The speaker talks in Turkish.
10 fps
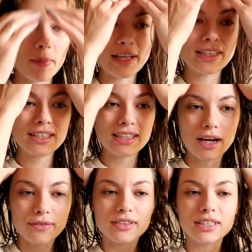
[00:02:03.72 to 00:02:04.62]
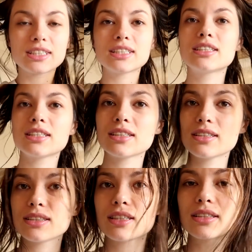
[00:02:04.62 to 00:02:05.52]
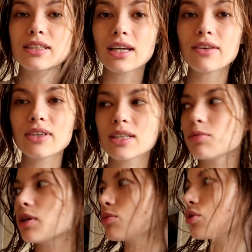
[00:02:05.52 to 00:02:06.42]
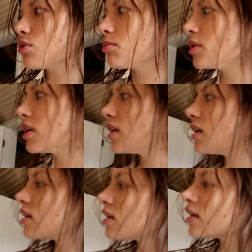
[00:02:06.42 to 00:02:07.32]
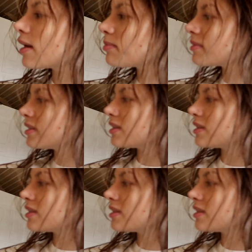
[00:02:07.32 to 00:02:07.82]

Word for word: Normalde hani hafta içi hiç çalışırken vakit bulamıyordum. Hep